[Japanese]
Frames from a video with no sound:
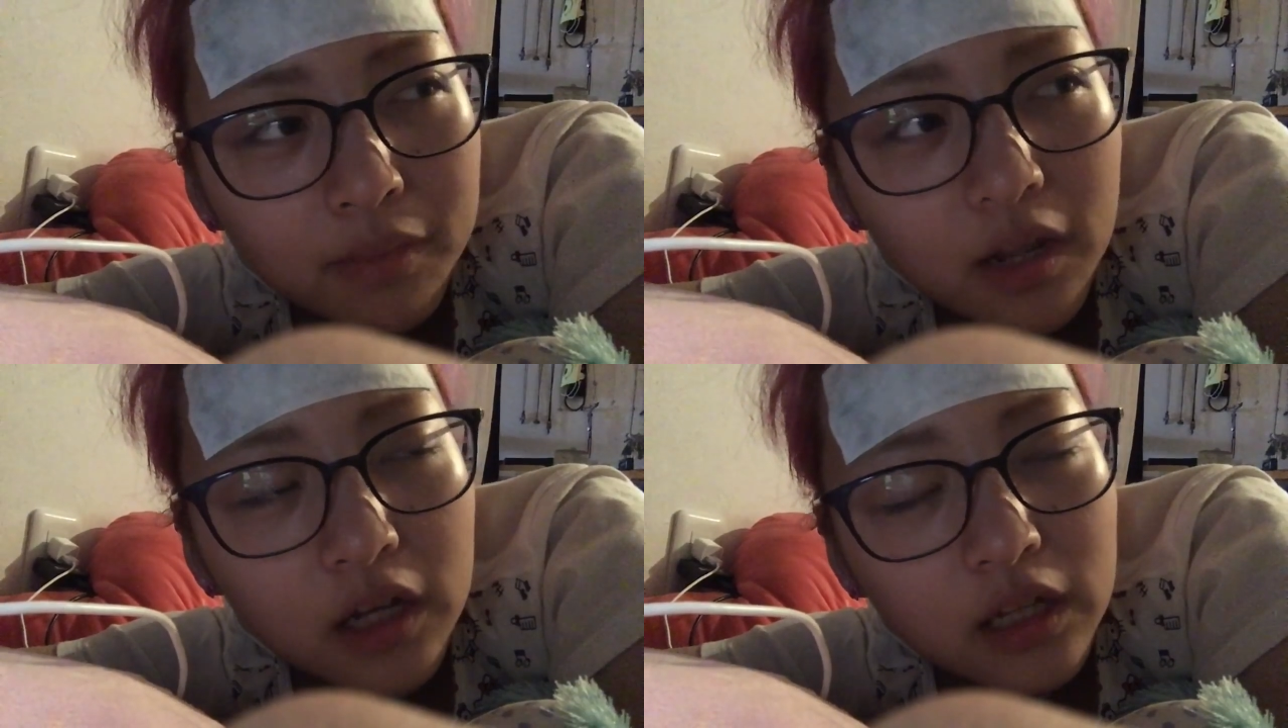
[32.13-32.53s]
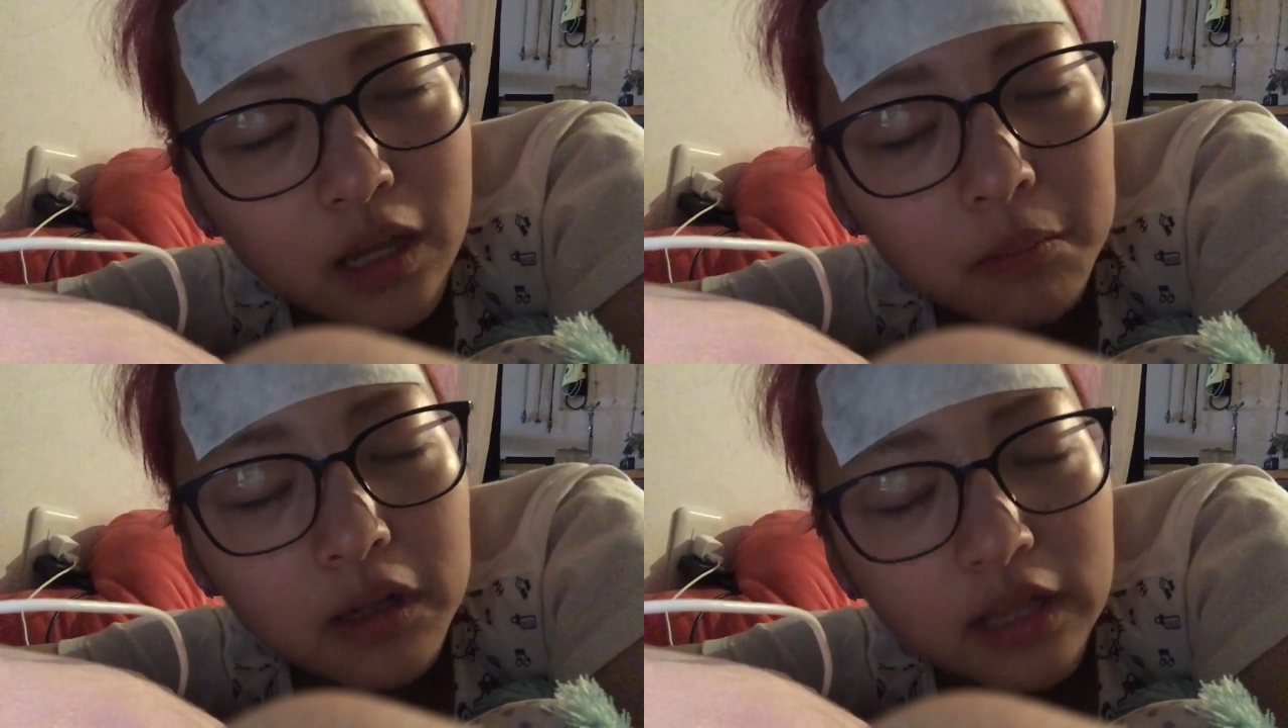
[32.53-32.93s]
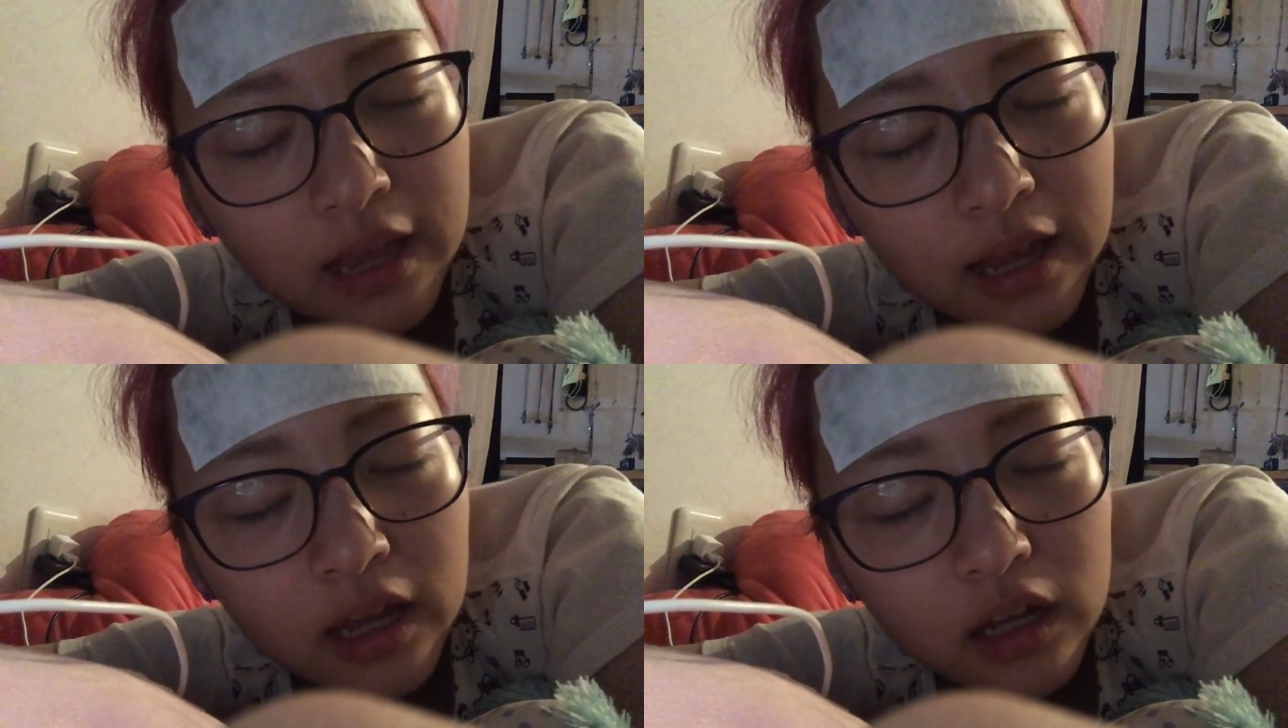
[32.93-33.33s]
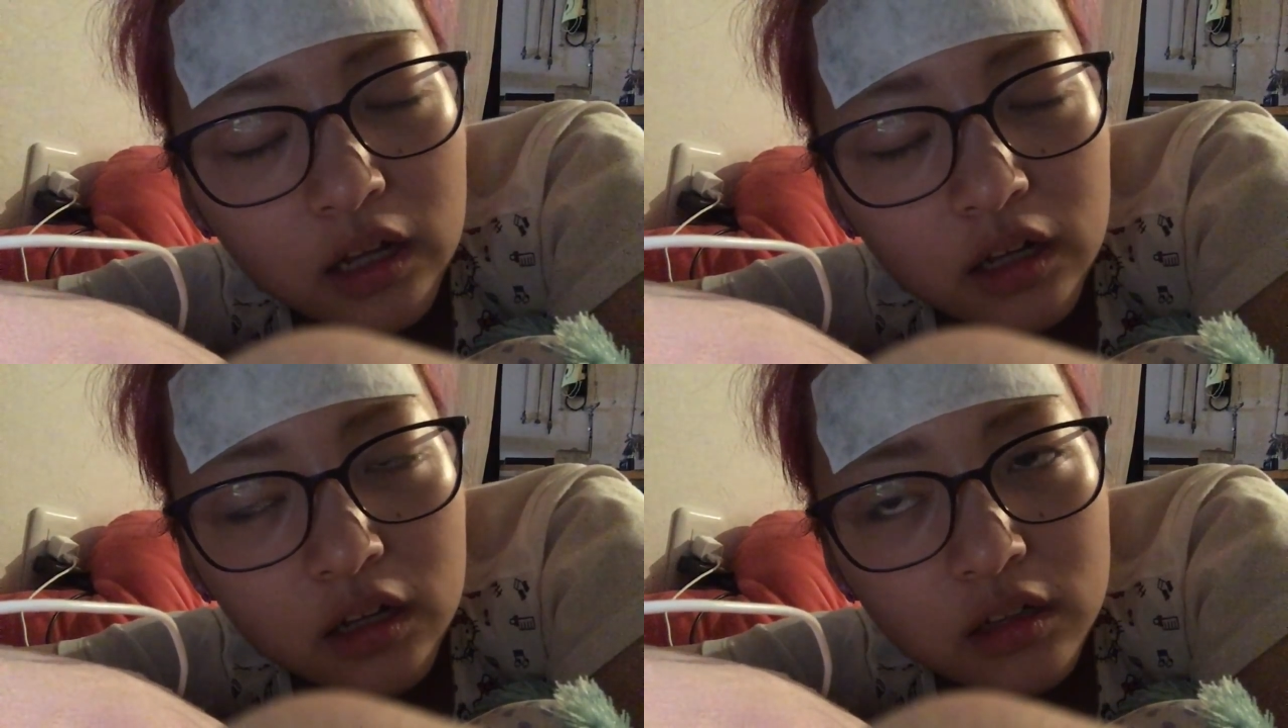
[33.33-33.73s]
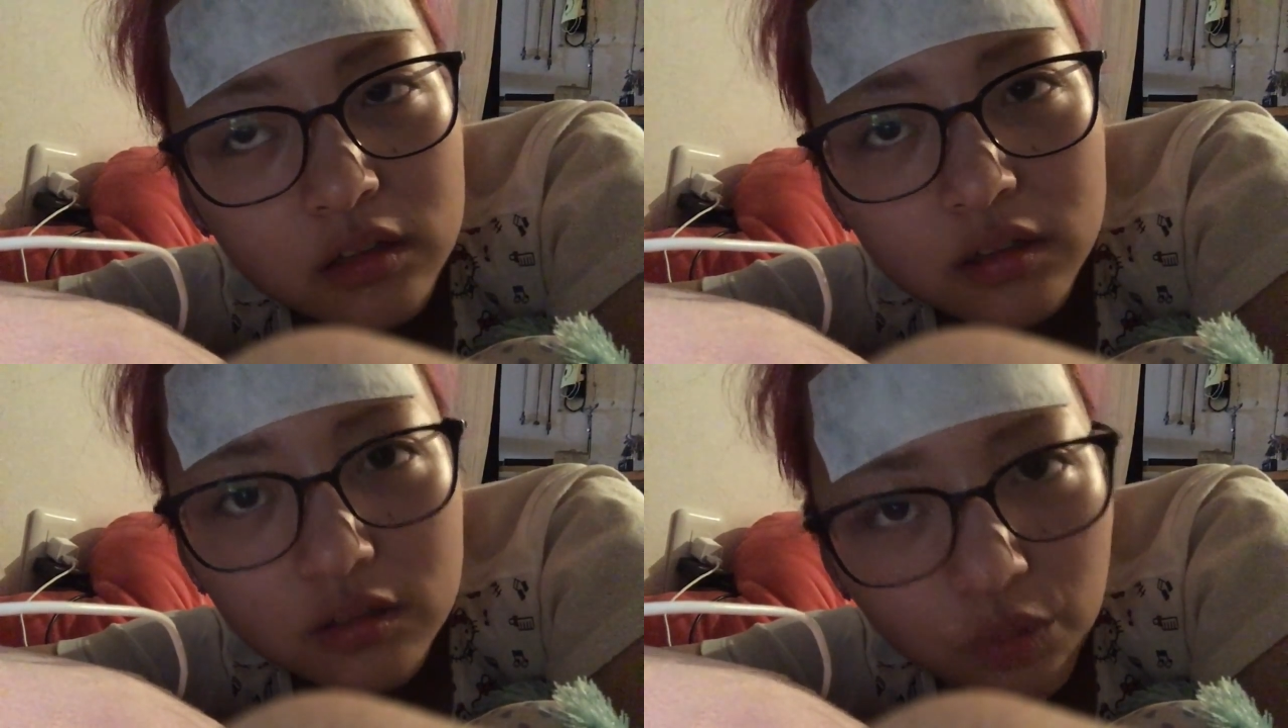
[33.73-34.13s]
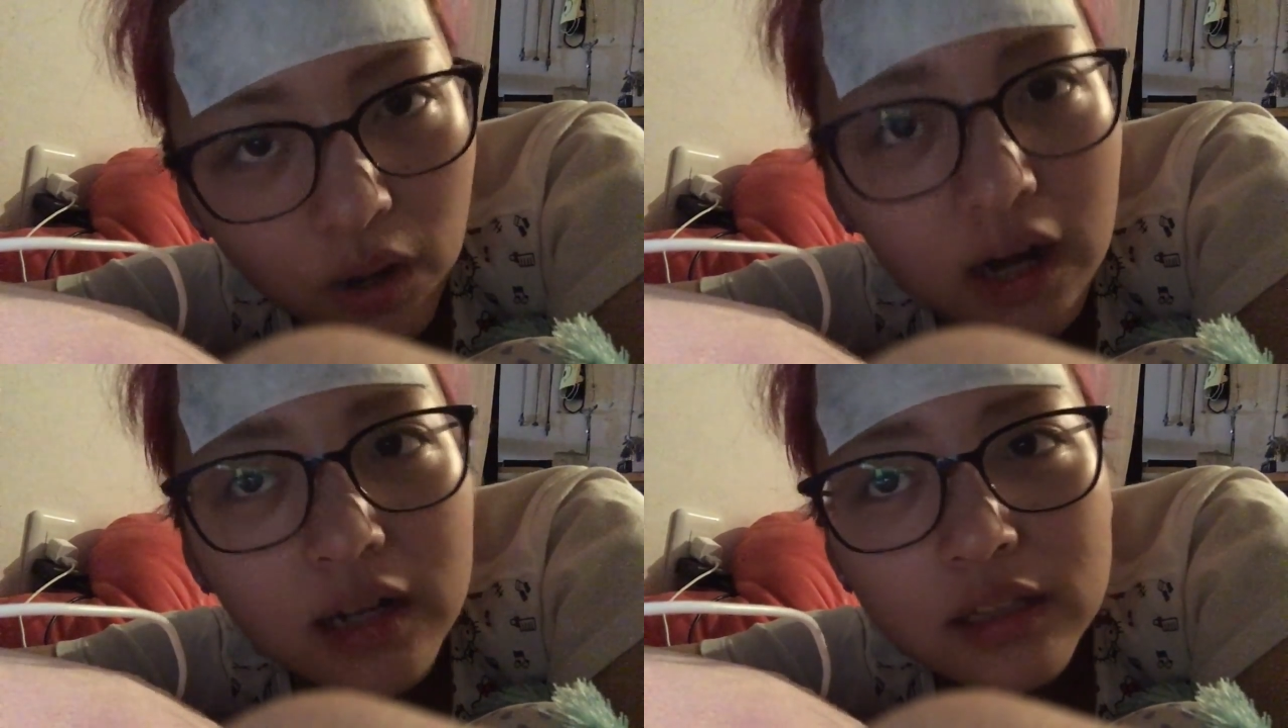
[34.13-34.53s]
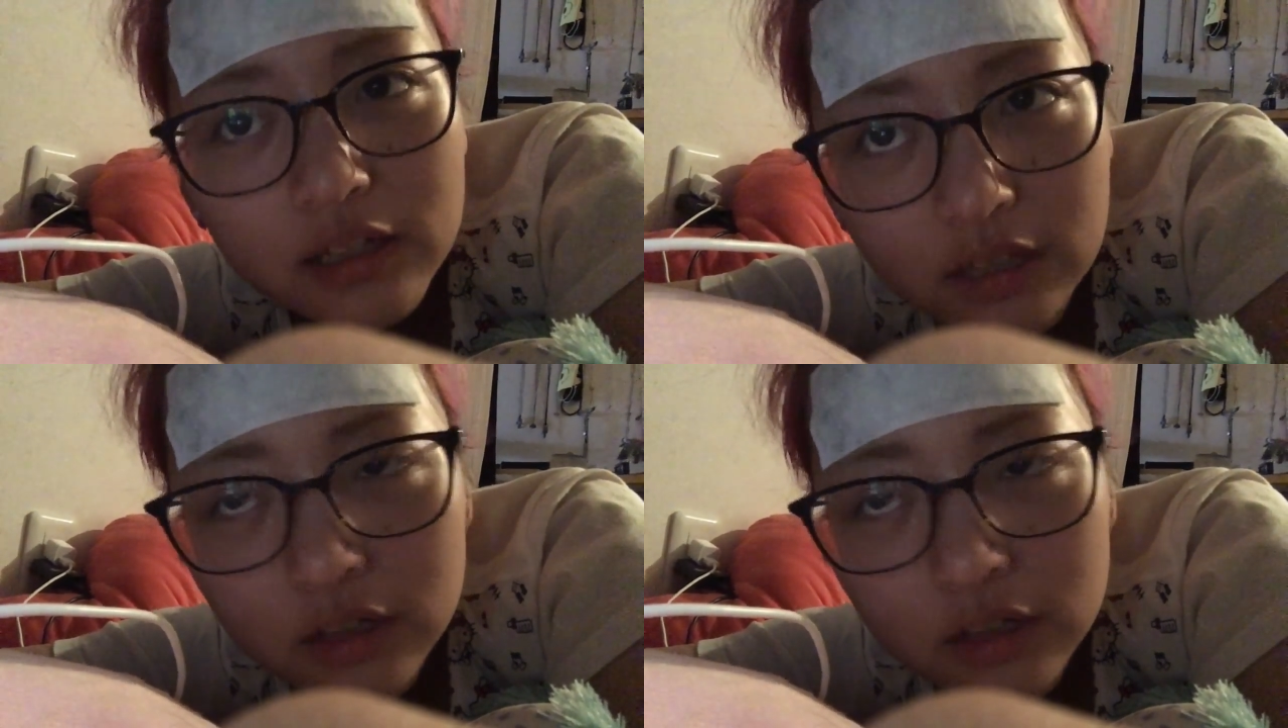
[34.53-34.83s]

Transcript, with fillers: なんかね今ねすごい上がってて、